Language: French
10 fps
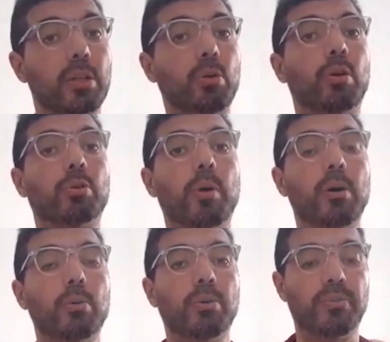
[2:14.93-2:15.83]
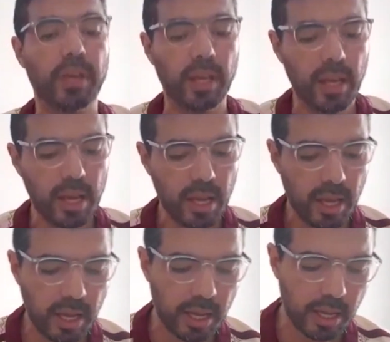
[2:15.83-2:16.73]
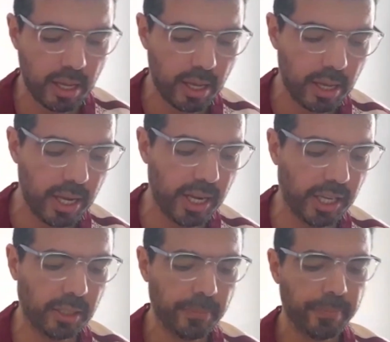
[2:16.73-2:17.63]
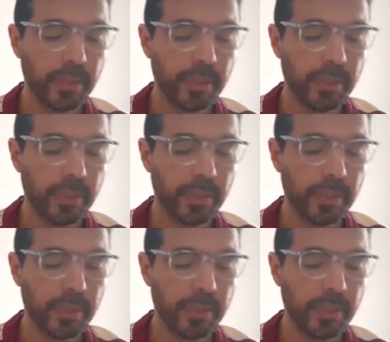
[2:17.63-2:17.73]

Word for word: de l'endroit où on fait euh, l'Eid.